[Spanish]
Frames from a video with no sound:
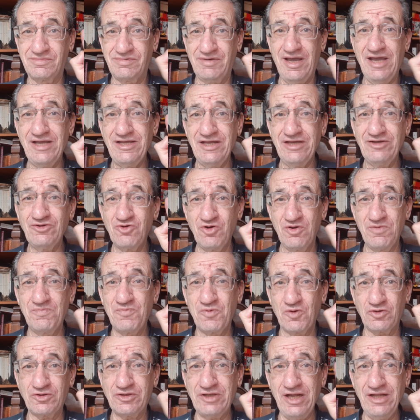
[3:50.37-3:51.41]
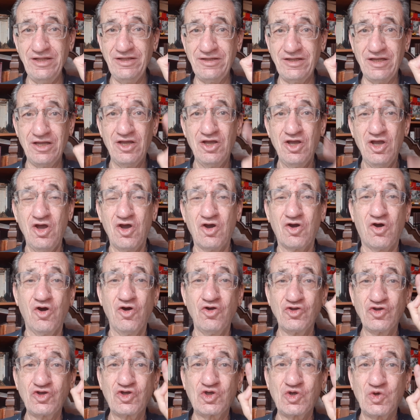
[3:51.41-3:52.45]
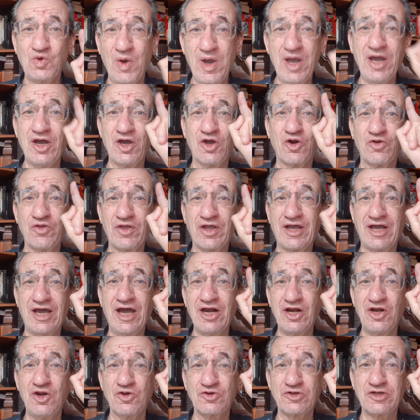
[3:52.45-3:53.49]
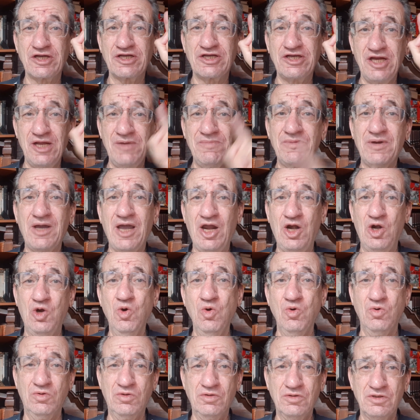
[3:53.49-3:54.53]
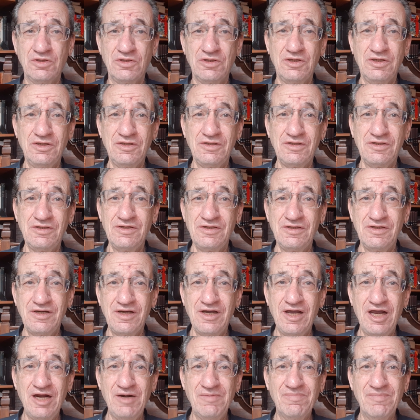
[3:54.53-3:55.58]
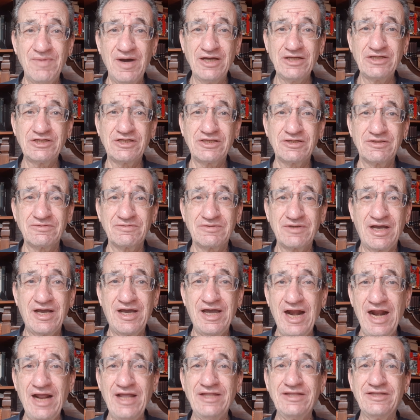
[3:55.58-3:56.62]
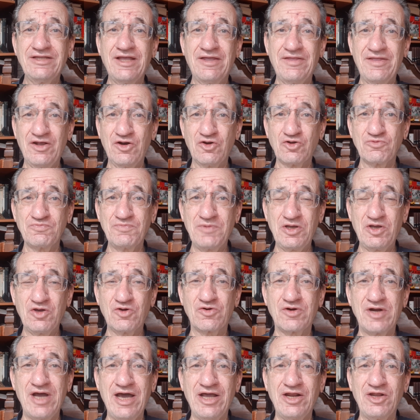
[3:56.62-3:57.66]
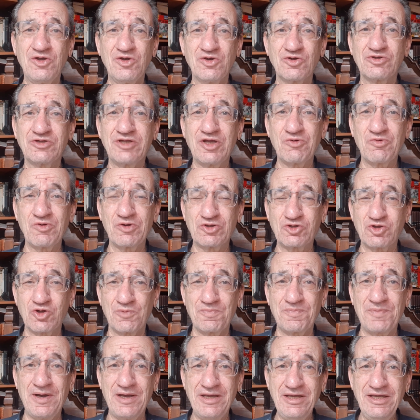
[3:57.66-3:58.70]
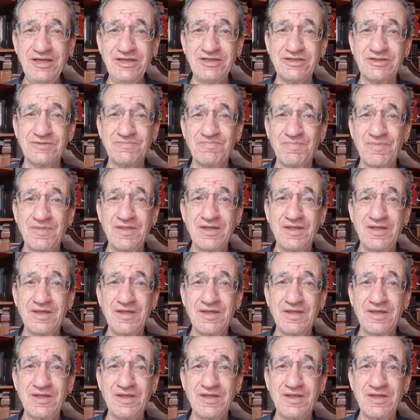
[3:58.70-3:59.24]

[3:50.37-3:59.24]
Eso es lo importante con suegro de Carlos Slim Gelú, el más grande de los millonarios de nuestro país.